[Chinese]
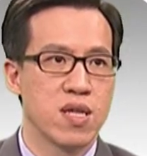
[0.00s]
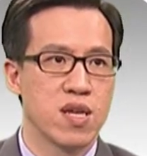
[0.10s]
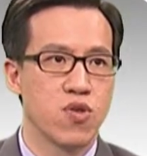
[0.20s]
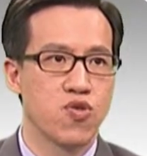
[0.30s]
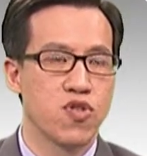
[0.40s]
也
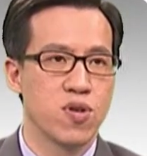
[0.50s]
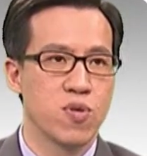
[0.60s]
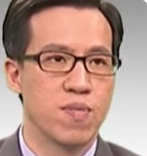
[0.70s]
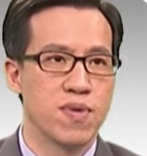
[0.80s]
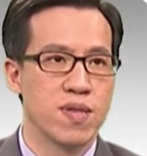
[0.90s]
就是
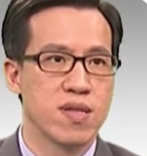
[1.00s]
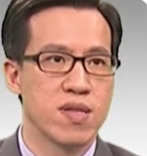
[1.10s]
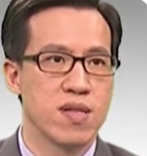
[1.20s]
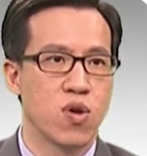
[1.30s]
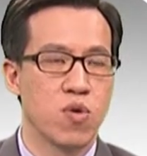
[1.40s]
我们
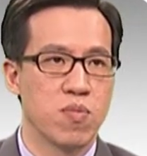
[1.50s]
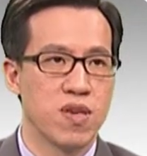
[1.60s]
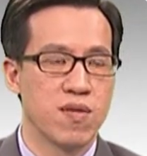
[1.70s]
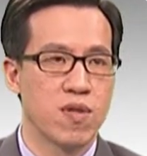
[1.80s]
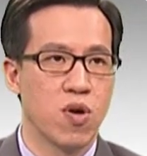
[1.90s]
投影
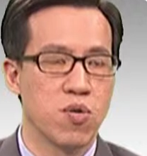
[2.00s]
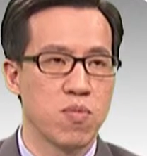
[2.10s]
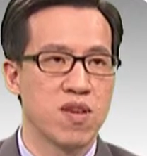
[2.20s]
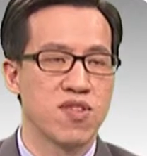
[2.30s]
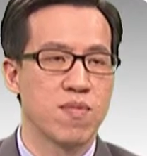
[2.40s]
片投影
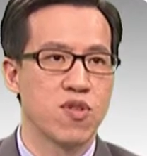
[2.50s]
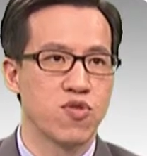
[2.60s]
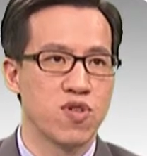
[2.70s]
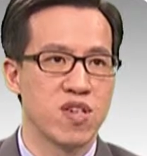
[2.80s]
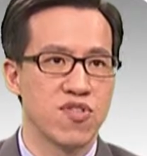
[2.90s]
片上面
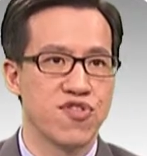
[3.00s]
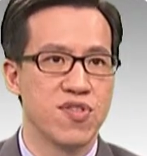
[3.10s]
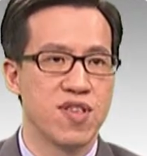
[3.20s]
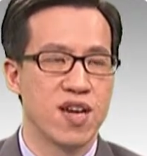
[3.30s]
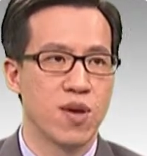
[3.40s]
所显示
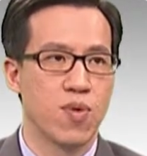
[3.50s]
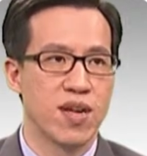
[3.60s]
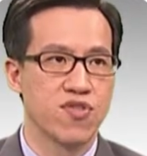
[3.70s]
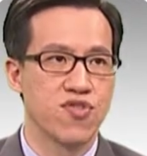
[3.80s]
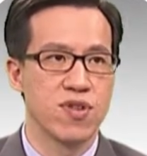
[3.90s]
这样的
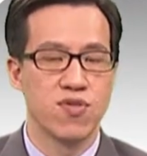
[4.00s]
网址